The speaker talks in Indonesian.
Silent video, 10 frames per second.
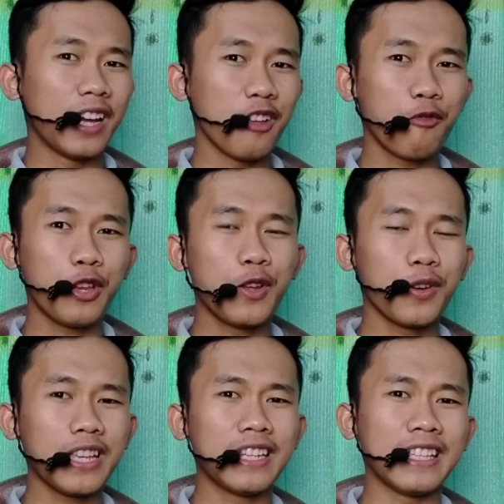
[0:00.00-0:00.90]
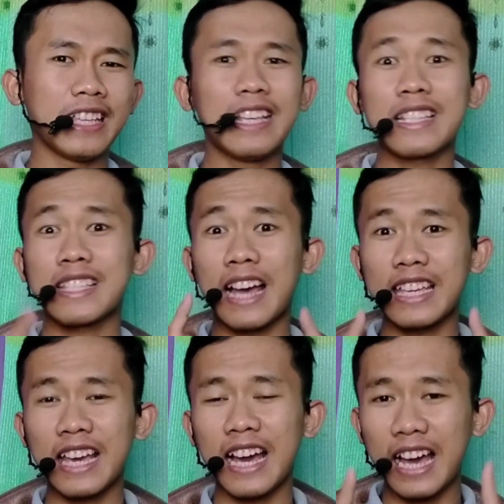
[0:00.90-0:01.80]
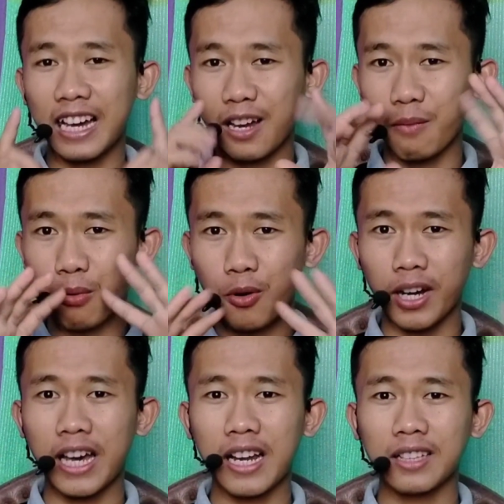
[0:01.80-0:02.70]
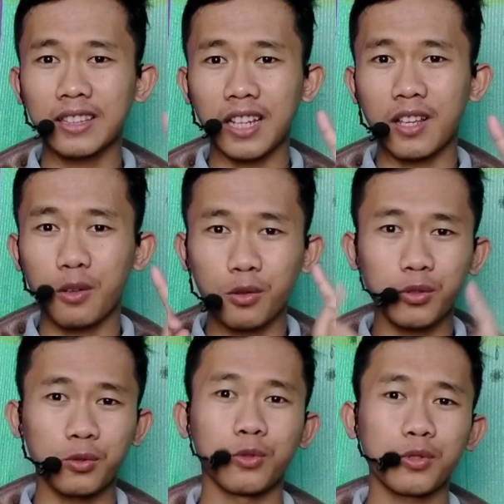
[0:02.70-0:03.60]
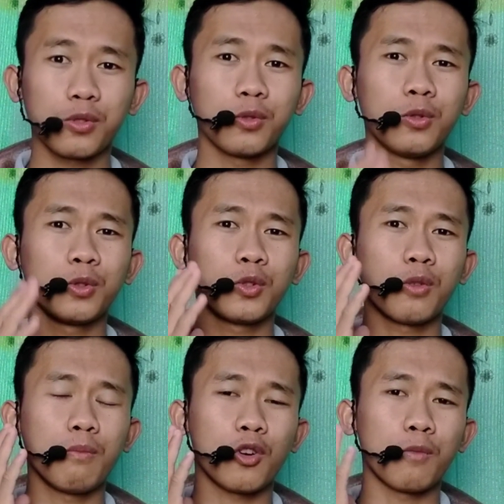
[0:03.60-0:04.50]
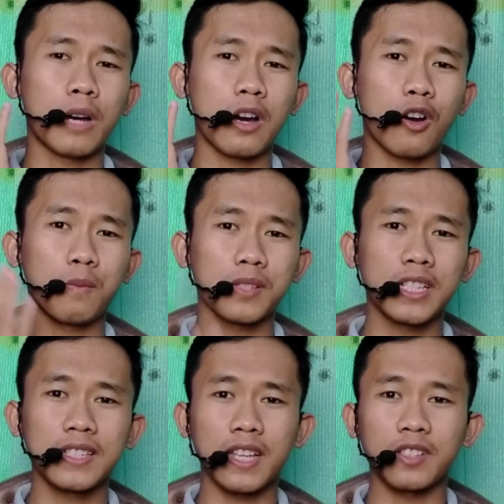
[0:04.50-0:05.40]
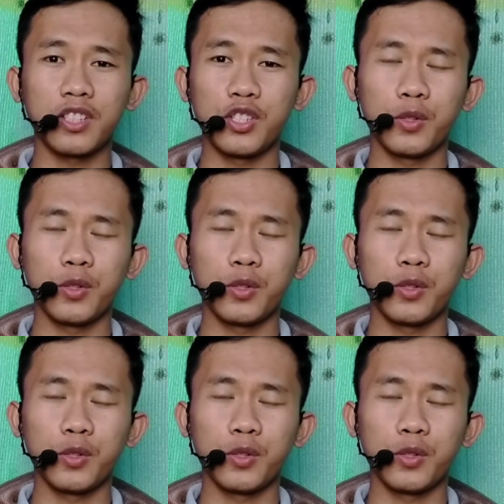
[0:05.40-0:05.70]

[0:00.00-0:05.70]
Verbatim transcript: Di video ini, saya akan bongkar trik khusus untuk merubah opsi sesi